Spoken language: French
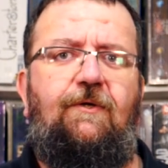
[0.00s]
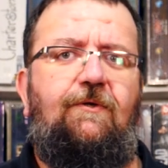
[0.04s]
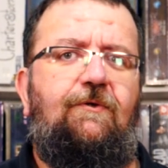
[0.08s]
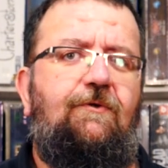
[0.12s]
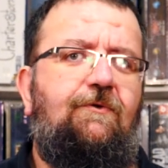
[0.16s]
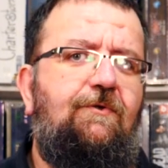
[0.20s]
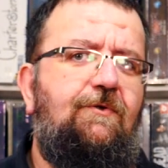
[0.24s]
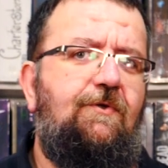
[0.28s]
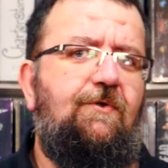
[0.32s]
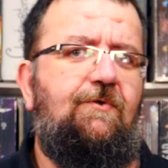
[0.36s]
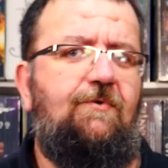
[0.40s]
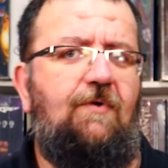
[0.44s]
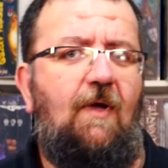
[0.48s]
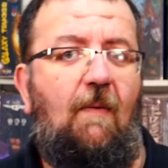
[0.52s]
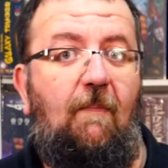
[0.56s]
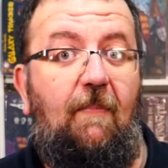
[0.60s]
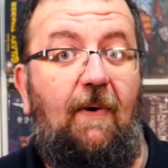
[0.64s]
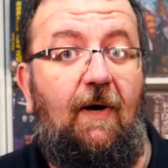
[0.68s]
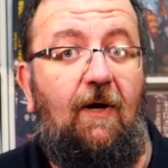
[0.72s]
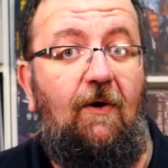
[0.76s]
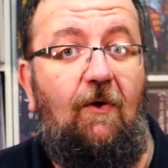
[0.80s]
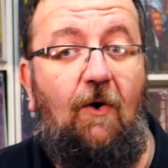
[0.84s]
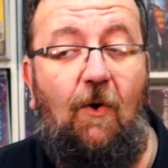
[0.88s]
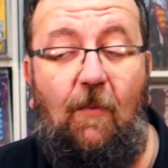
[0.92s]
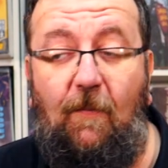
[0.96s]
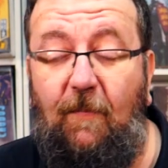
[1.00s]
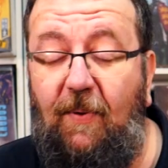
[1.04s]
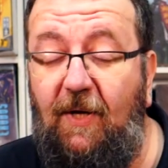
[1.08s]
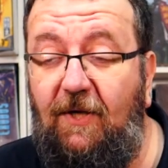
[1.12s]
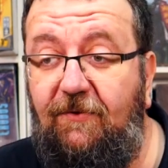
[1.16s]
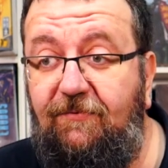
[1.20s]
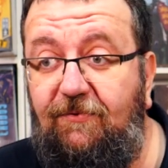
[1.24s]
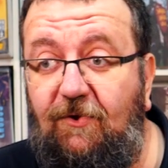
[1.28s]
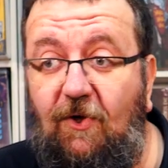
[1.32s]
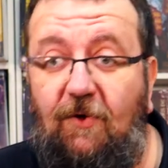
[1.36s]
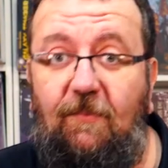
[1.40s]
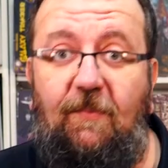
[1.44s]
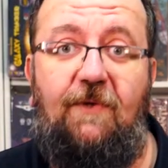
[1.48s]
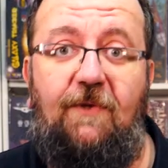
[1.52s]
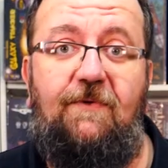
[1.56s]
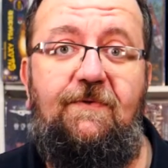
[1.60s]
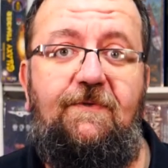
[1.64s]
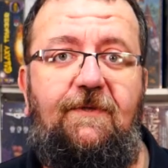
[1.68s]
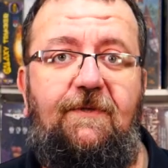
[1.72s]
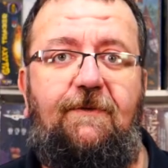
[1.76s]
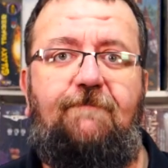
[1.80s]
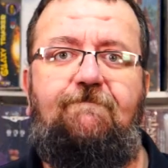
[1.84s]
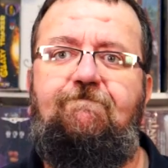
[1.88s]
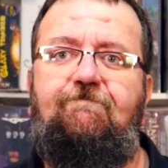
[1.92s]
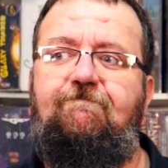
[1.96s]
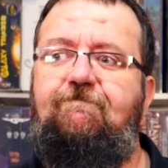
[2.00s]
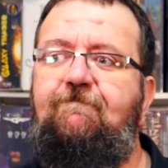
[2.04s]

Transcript: que ce soit par leur performance,